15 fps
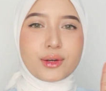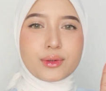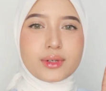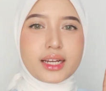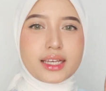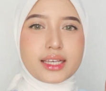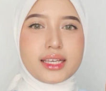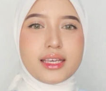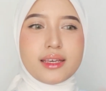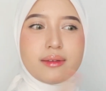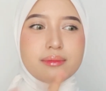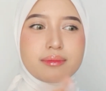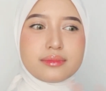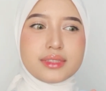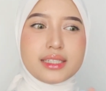aku lagi
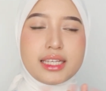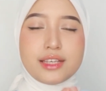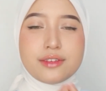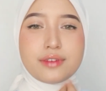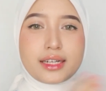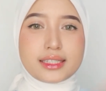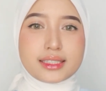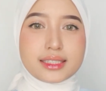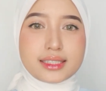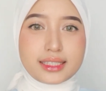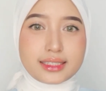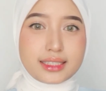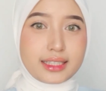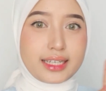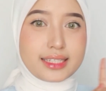di fase
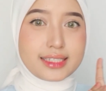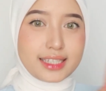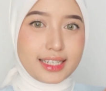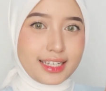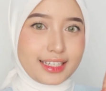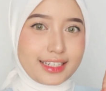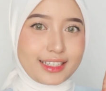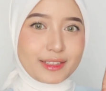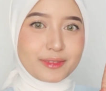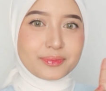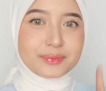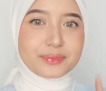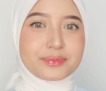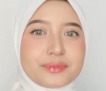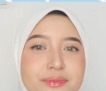sensitized skin
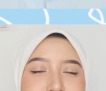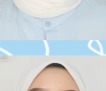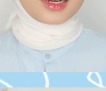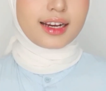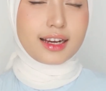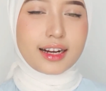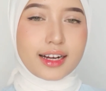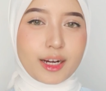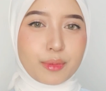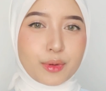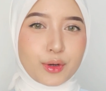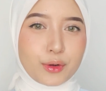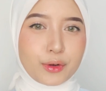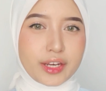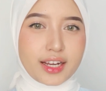nah
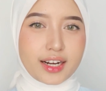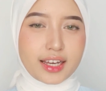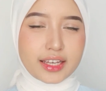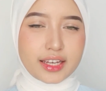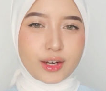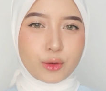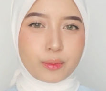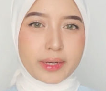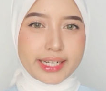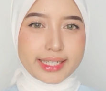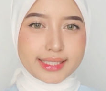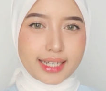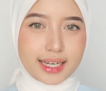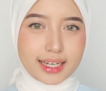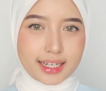produk yang lagi aku
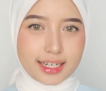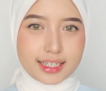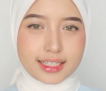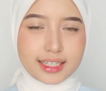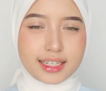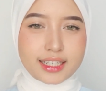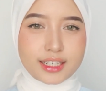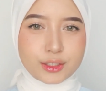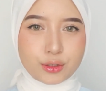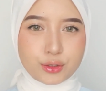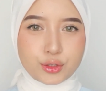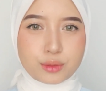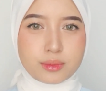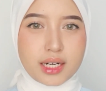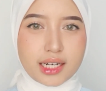pakai sekarang ini
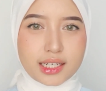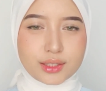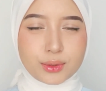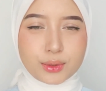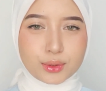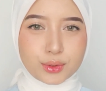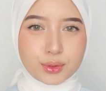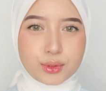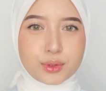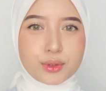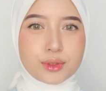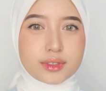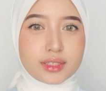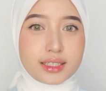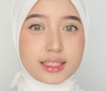cocok banget untuk
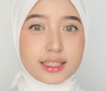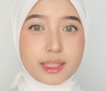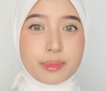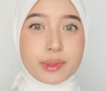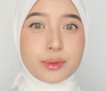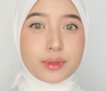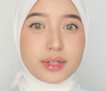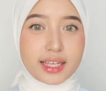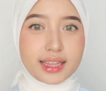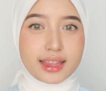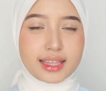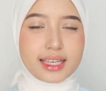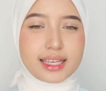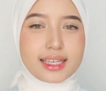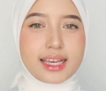uh, tipe
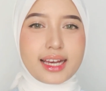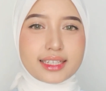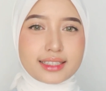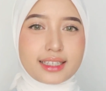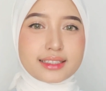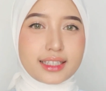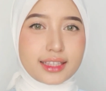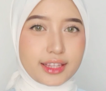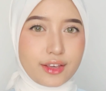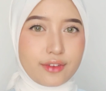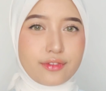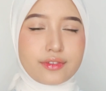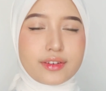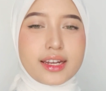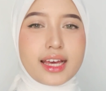kulit yang
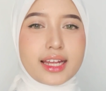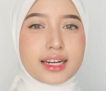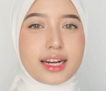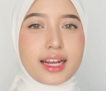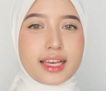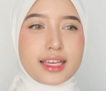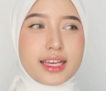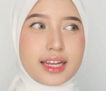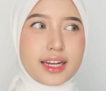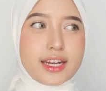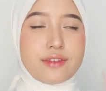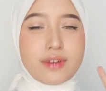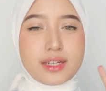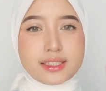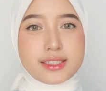sensitif dan lagi ada
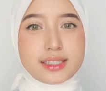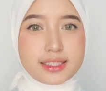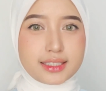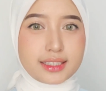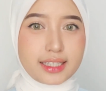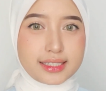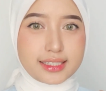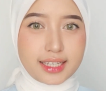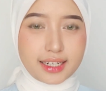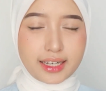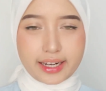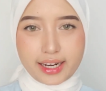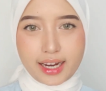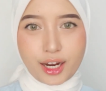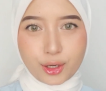di fase sensitized skin
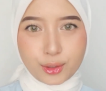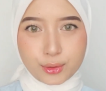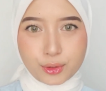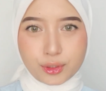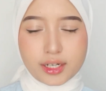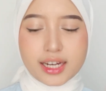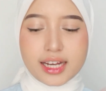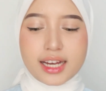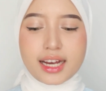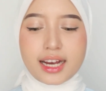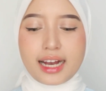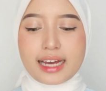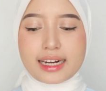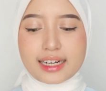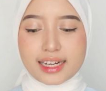kayak aku
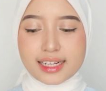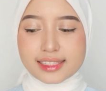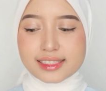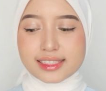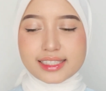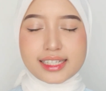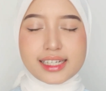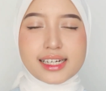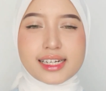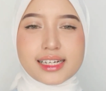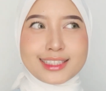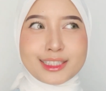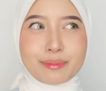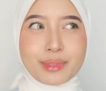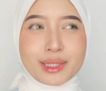karena dia
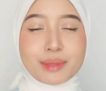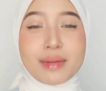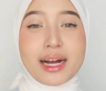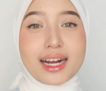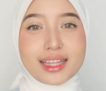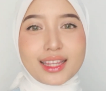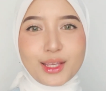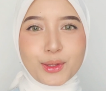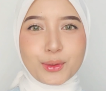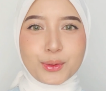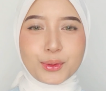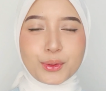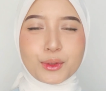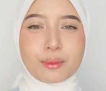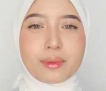cepet banget gitu
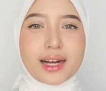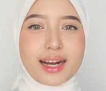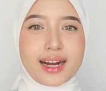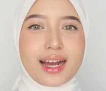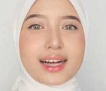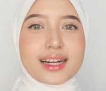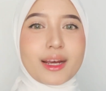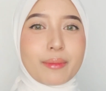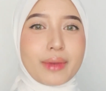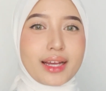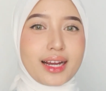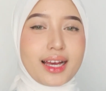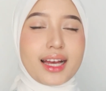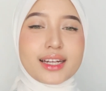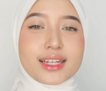untuk meredakan
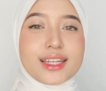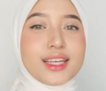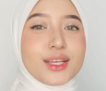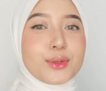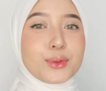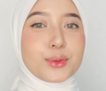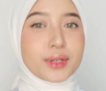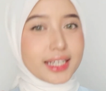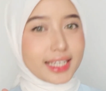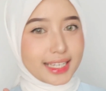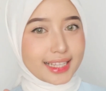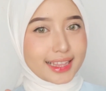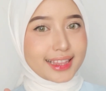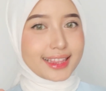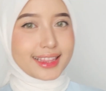kemerahan di
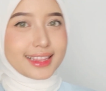kulit